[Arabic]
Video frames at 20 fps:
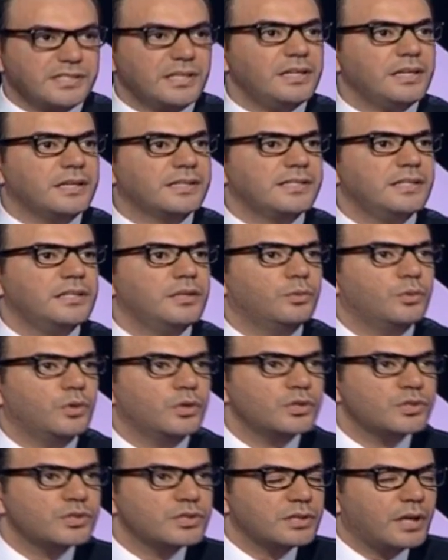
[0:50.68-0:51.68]
لك سنه
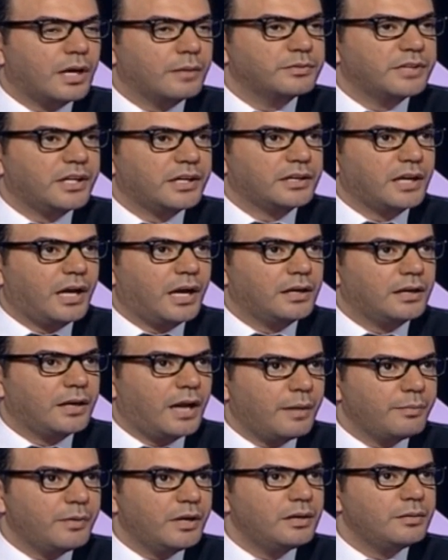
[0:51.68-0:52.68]
ونص عم تحكي عن
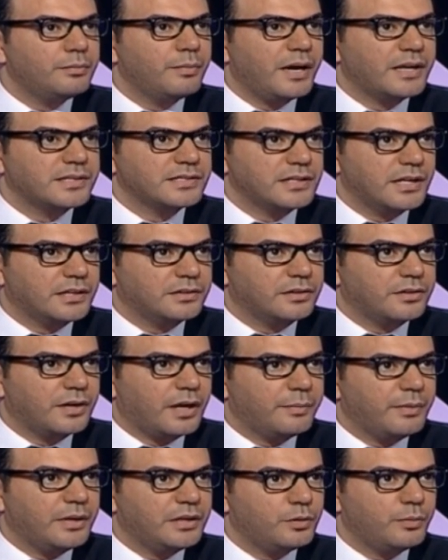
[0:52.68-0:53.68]
العمل مع زياد
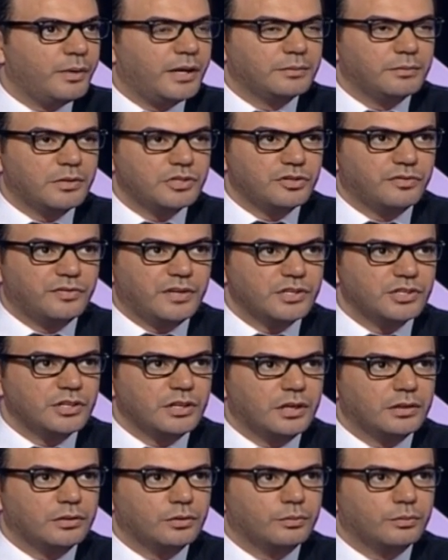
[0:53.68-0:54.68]
الرحباني وبعد ما شفنا شيء لليوم